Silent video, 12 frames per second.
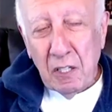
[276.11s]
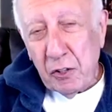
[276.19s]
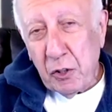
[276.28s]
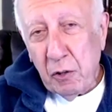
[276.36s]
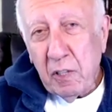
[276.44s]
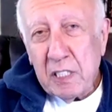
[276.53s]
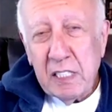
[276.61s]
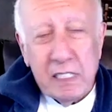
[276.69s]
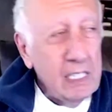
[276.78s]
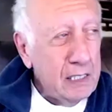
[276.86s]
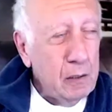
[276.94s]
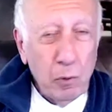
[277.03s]
то ваши
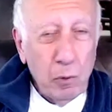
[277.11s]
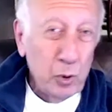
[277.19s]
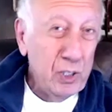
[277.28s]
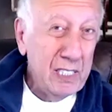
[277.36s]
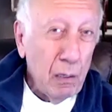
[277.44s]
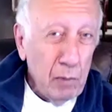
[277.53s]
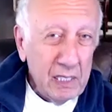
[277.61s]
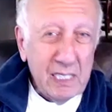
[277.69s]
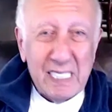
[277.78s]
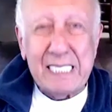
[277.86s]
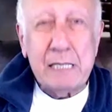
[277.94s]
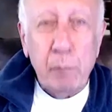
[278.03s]
дети могут за
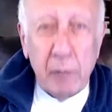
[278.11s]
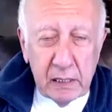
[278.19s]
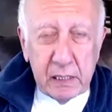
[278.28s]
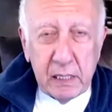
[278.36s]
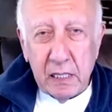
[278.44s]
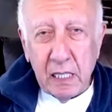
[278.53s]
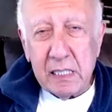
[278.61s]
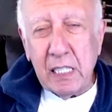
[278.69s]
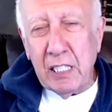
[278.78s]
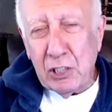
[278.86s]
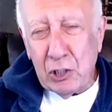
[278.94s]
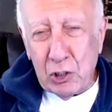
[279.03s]
месяц сминтить на
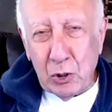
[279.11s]
тысячу,